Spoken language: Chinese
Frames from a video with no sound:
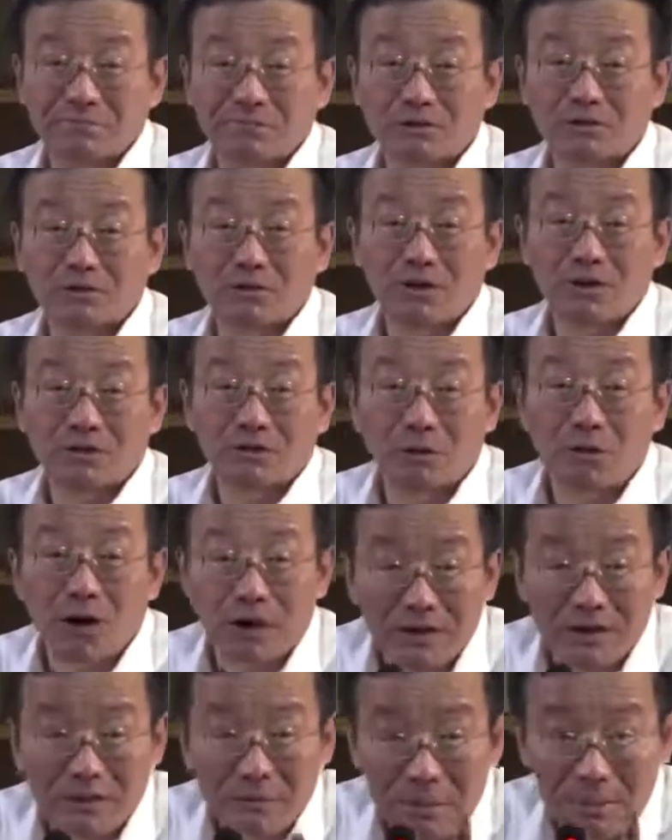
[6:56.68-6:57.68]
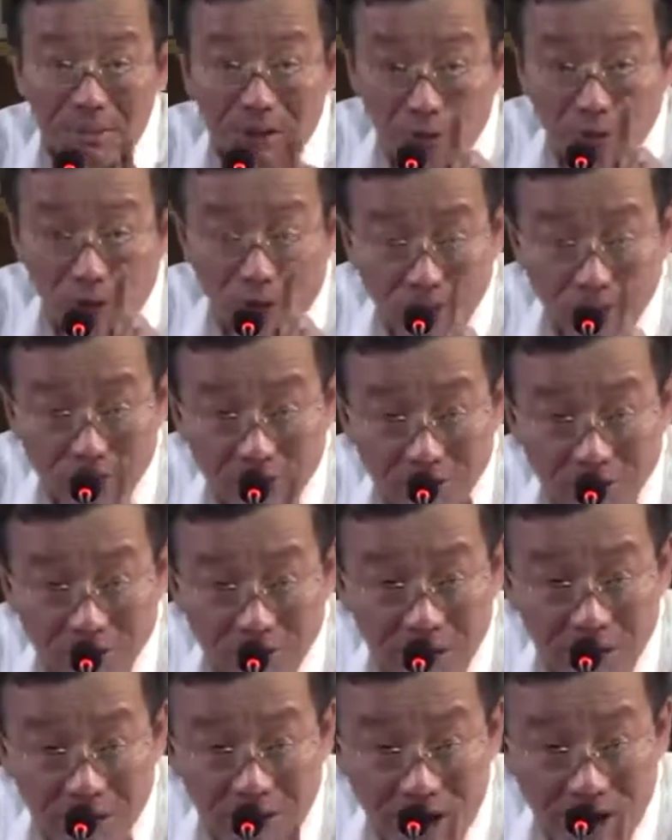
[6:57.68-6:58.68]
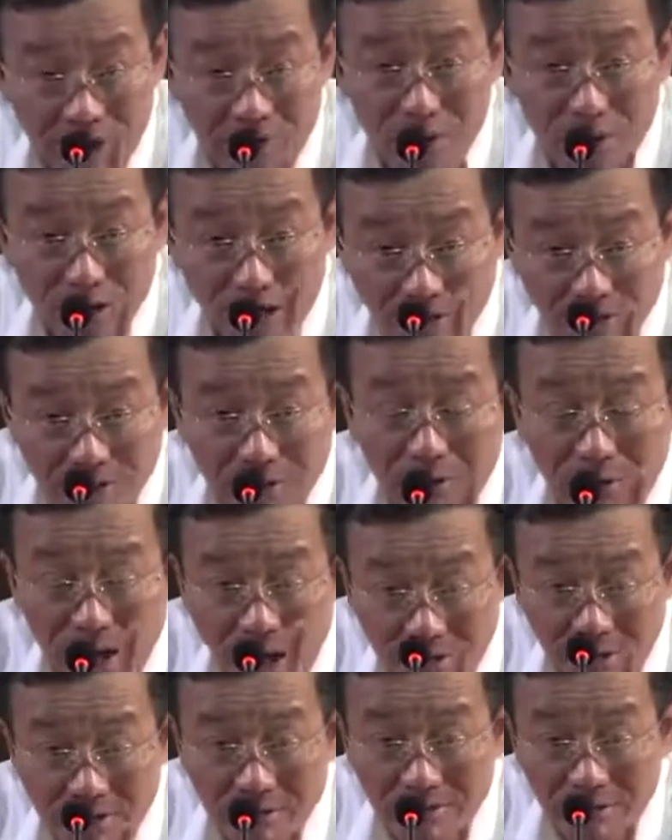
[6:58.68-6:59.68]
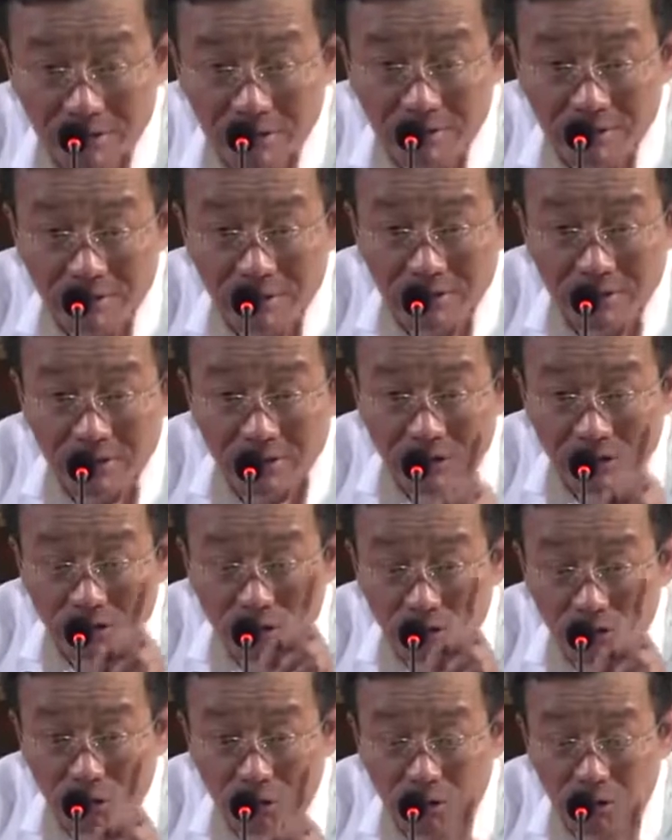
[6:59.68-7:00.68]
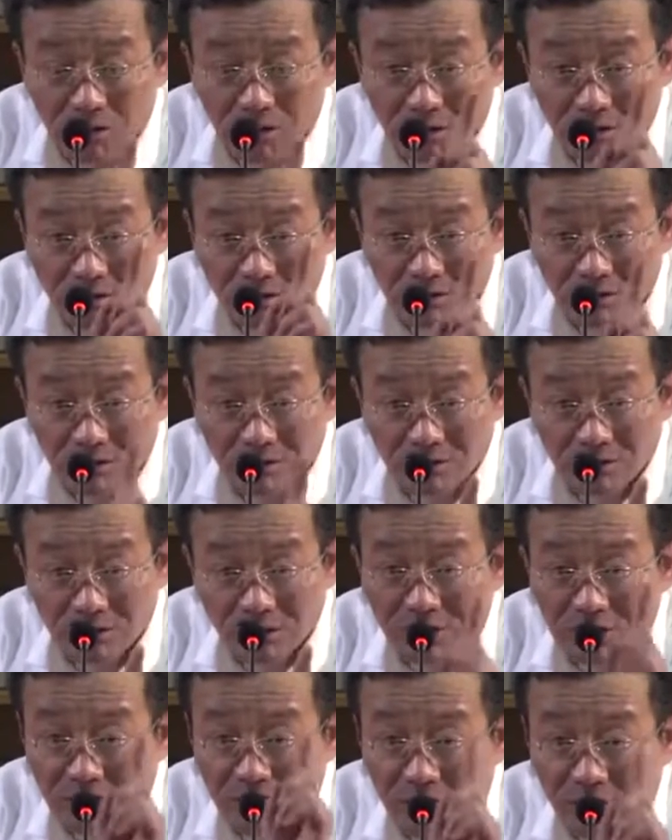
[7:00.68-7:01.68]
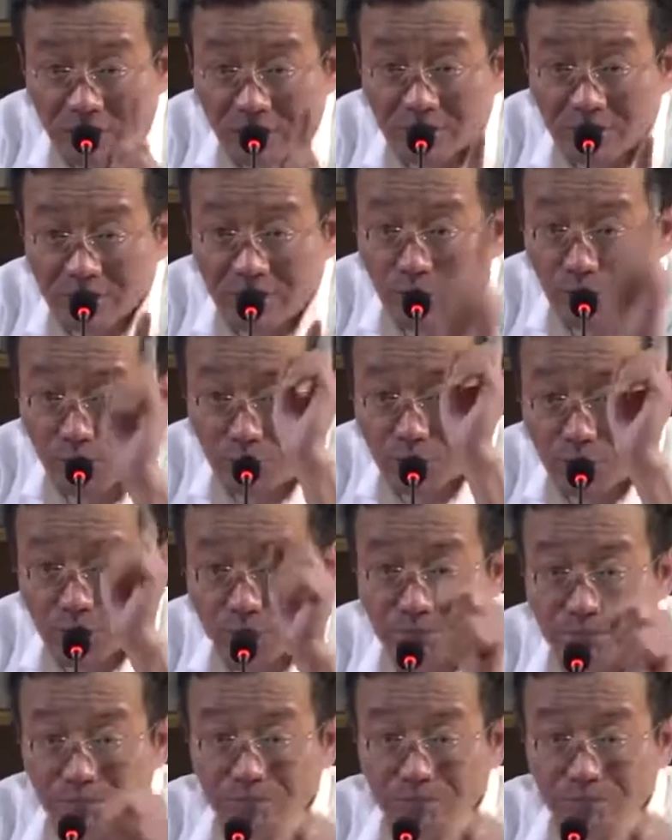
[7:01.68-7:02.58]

说了一句话：“你们的推土机要开过来的话。”就从我身身上压过去，